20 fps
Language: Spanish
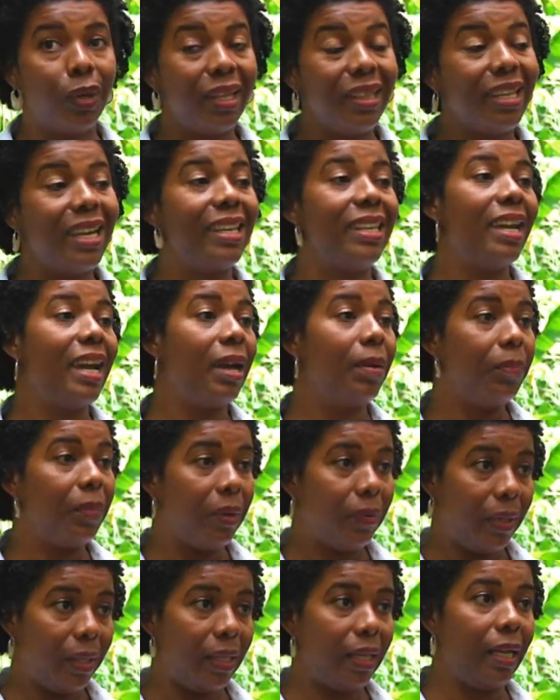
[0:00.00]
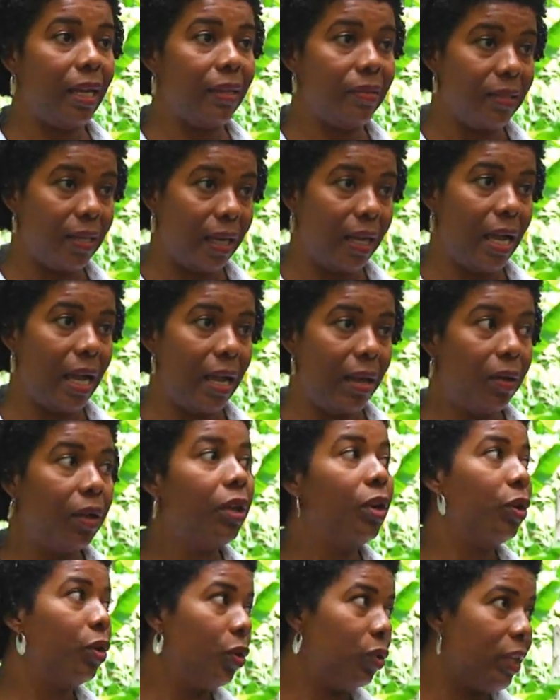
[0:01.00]
desde allá me venía hasta acá
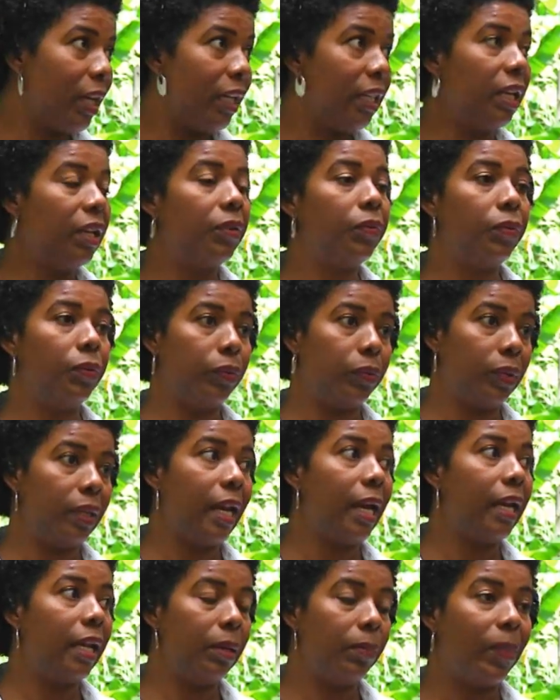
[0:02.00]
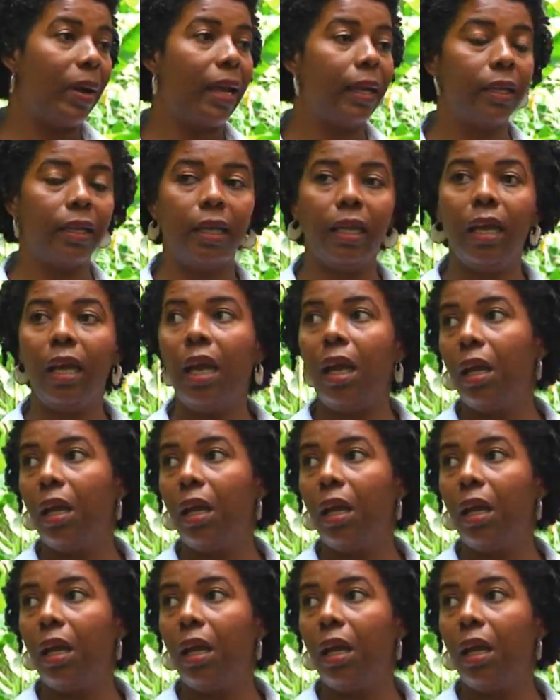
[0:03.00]
con tal de disfrutar el parque.